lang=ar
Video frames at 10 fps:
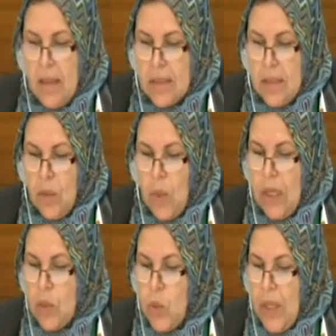القتل
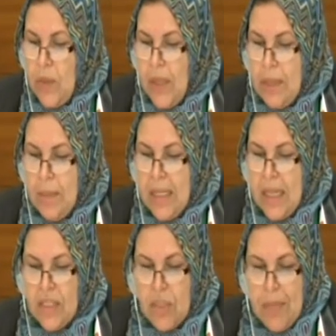والعدوان
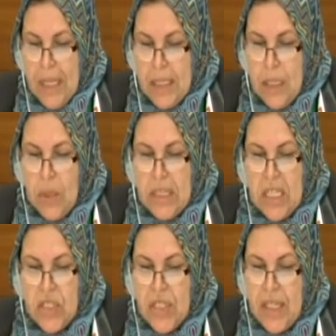والإبادة الجماعية
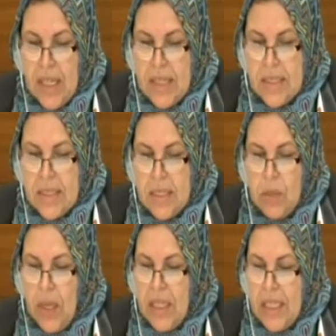والتهجير
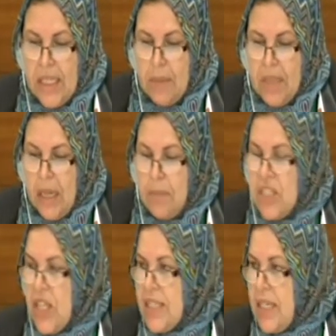القسري وغيره من
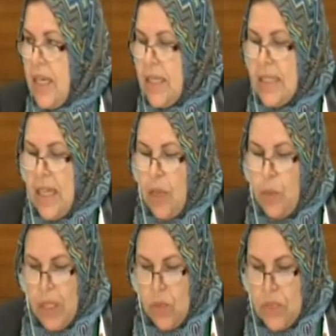المجازر التي لا
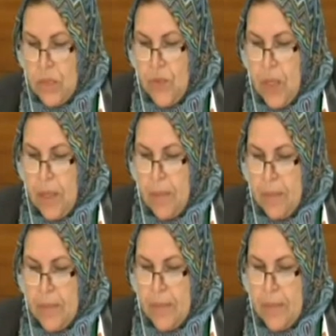يمكن وصفها